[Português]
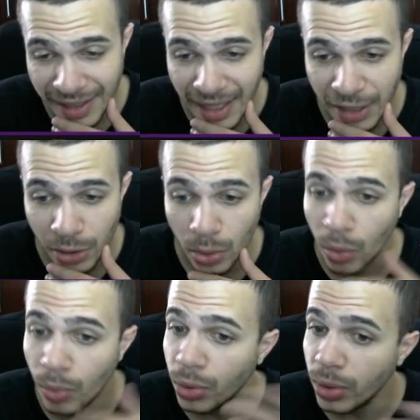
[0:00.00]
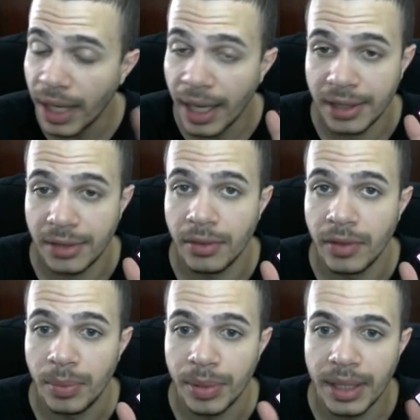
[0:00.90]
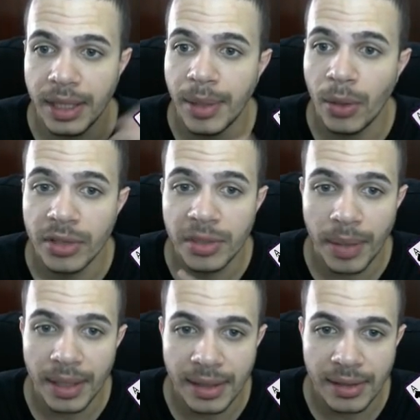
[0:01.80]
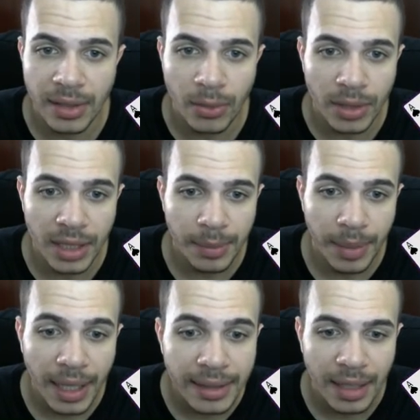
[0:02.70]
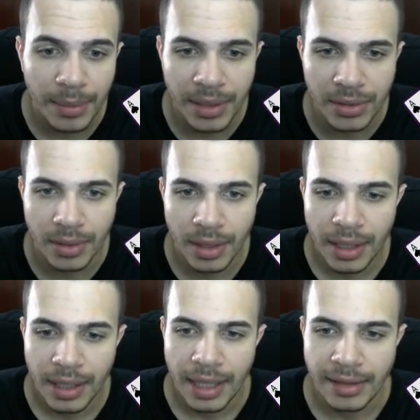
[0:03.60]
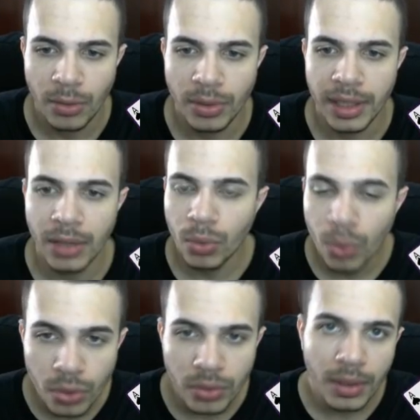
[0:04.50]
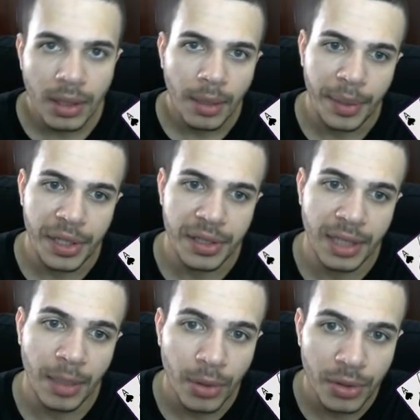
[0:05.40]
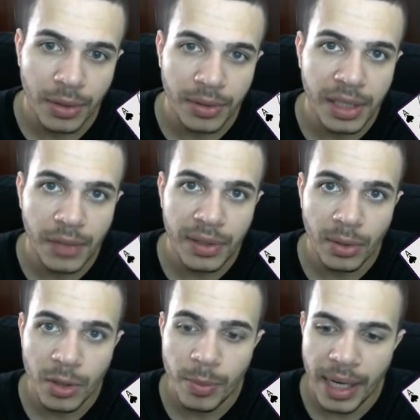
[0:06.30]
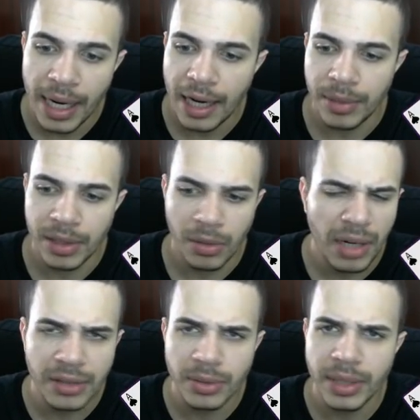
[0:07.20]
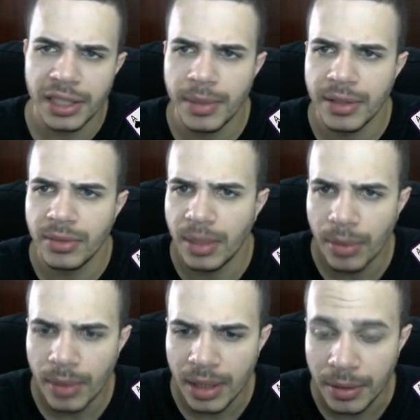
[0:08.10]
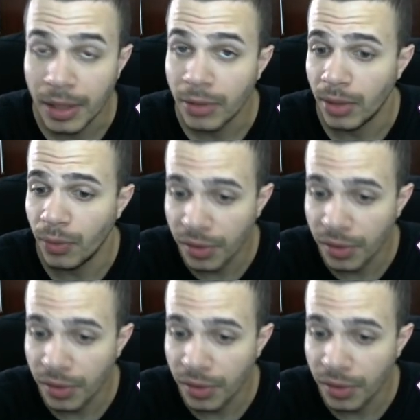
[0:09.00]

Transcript: de cash, não tô com muito cash, se for ver. Porque aqui é minha conta de parceiro, essa conta aqui é pra gastar mesmo. Essa conta aqui eu uso pra gente ter uma noção se é difícil ou não de pegar arma. Então eu gasto cash mesmo, não tem problema. Só que